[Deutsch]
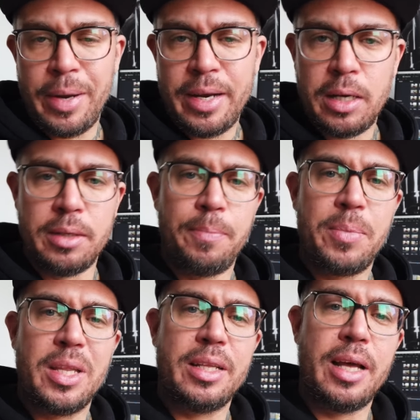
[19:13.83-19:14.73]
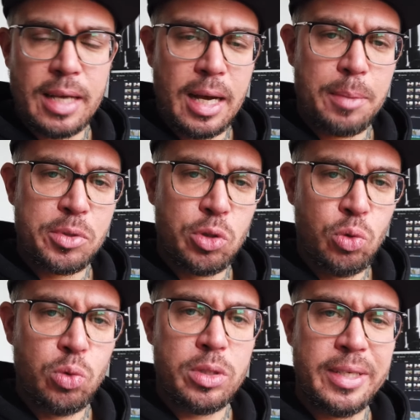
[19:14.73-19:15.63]
Aber nein, das
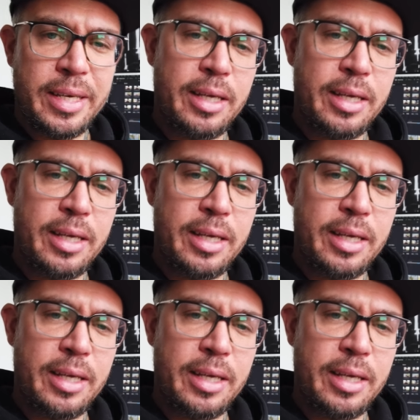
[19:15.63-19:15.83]
absolute